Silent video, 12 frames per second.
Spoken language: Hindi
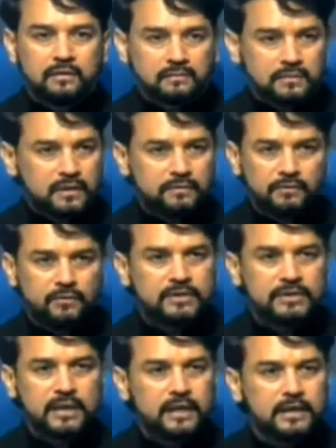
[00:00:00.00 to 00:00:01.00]
की
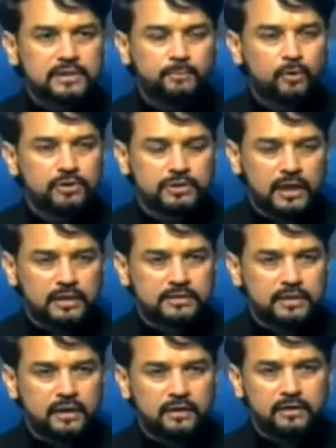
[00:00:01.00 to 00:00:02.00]
व्यवस्था कैसे पहुंचाई
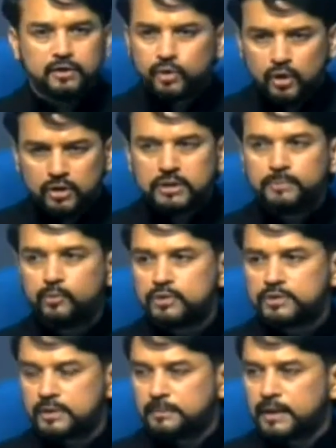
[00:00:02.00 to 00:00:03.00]
जाए ये चुनौतीपूर्ण
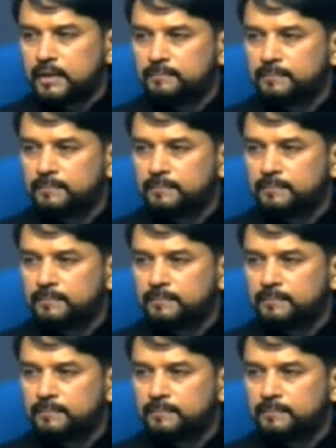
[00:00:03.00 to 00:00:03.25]
समय है